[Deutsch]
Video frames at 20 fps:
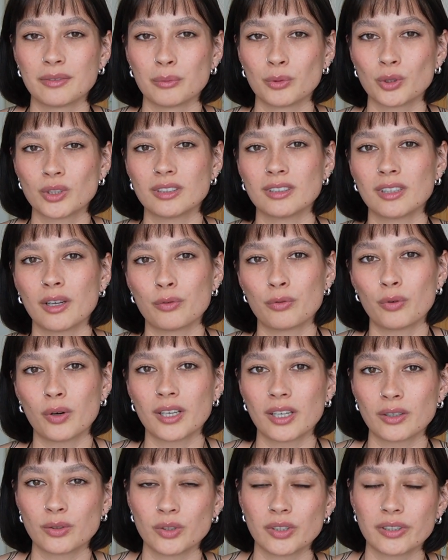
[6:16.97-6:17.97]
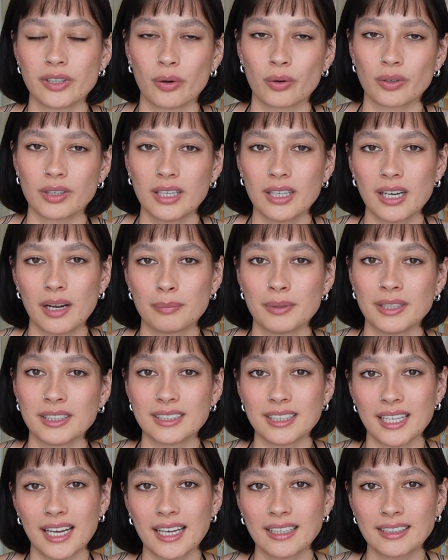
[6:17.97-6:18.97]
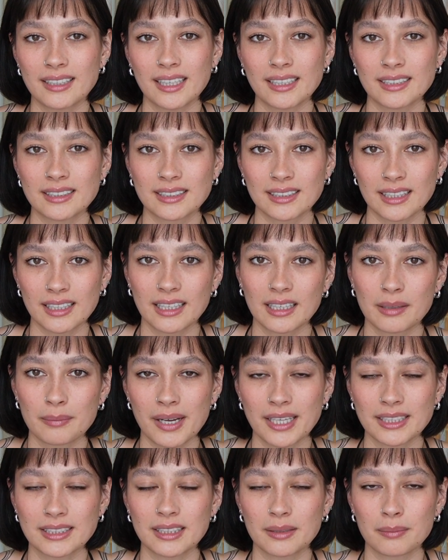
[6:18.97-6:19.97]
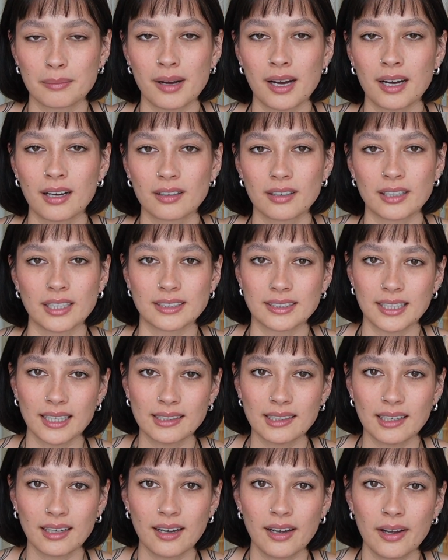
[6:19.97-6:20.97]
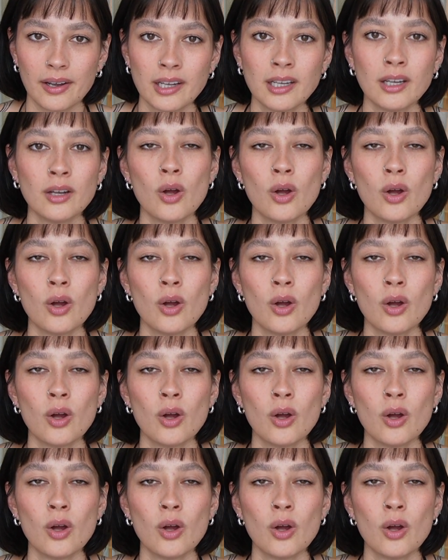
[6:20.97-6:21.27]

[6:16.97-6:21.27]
wir mussten davor natürlich auch jeder PCR-Test regelmäßig machen etc.